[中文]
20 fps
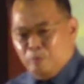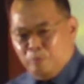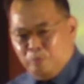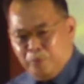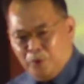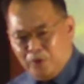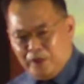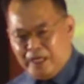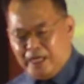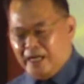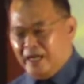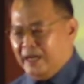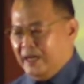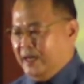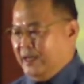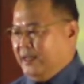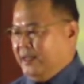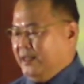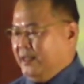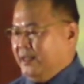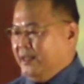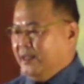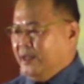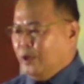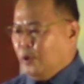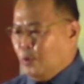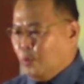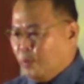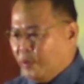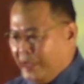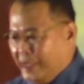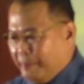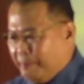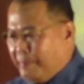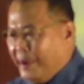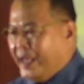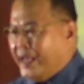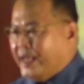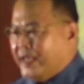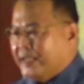不可违
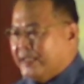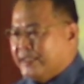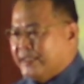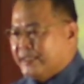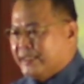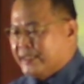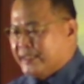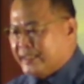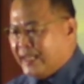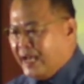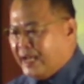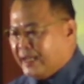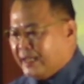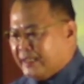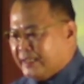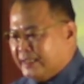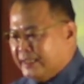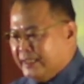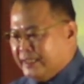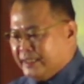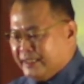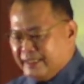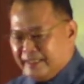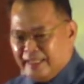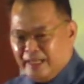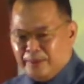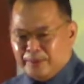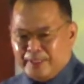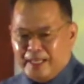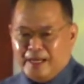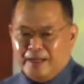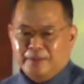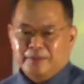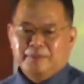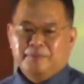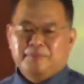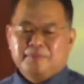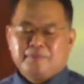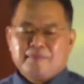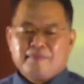背上帝的教导
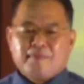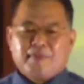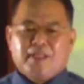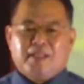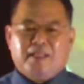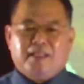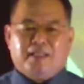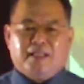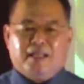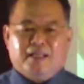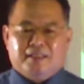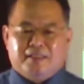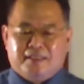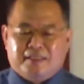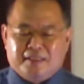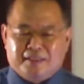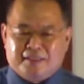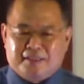啊！这